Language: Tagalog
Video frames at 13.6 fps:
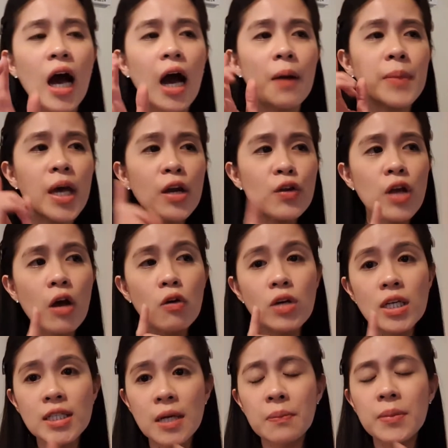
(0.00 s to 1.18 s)
Uh, meron akong
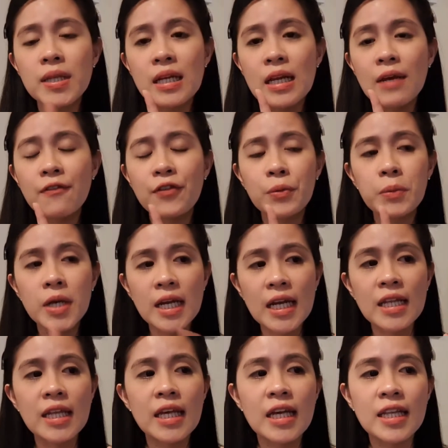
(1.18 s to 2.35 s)
isang binili from
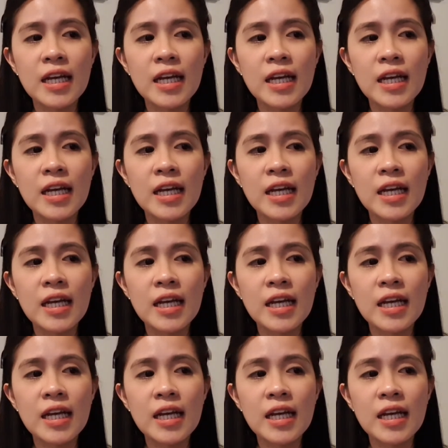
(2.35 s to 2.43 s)
clinic